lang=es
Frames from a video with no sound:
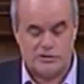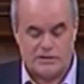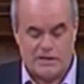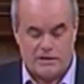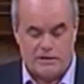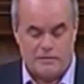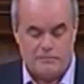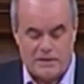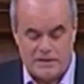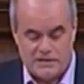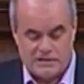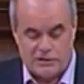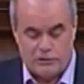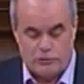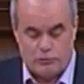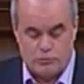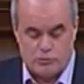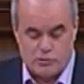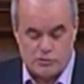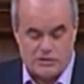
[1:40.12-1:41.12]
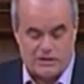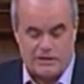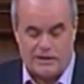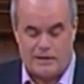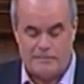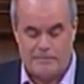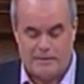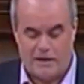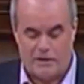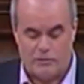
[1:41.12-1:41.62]
Pero es que además
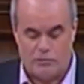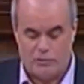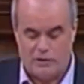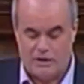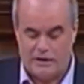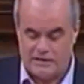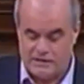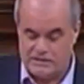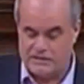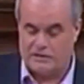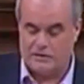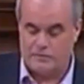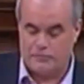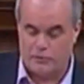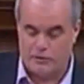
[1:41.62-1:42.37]
incluso se da la paradoja en